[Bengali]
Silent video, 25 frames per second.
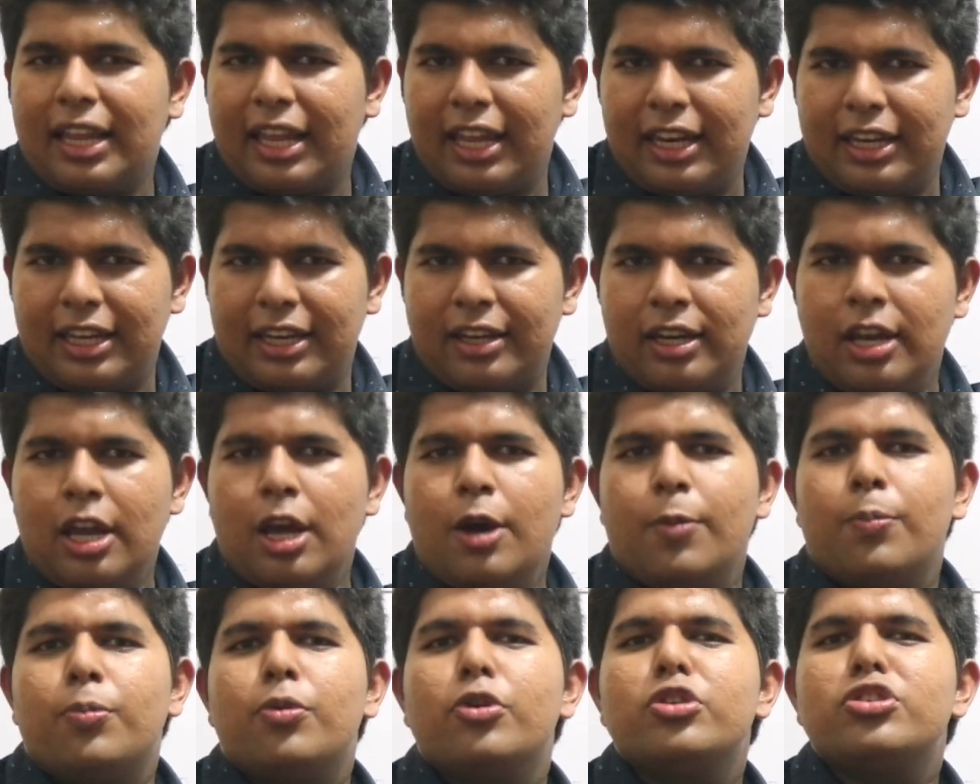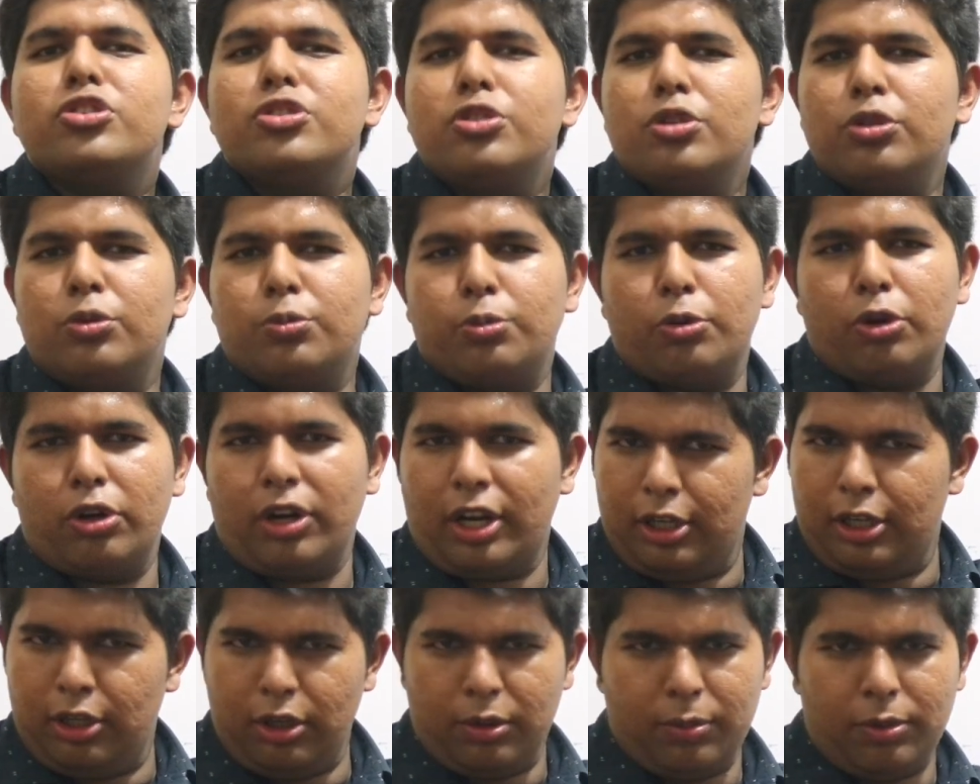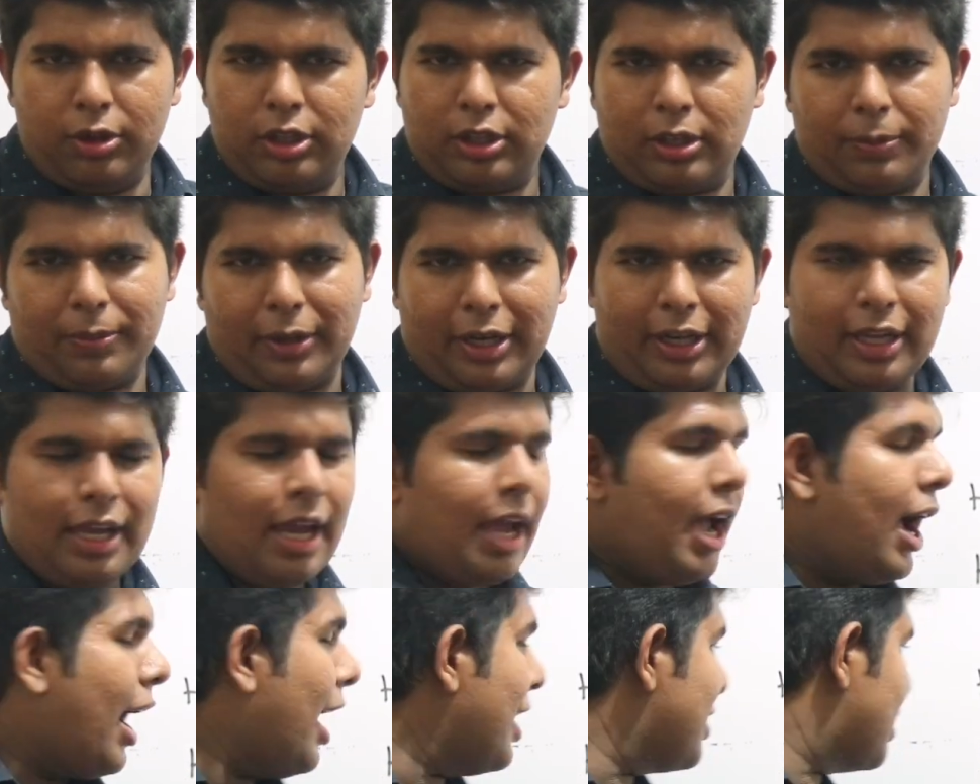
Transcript: অ্যালকেনের প্রস্তুত প্রণালীও বলতে পারি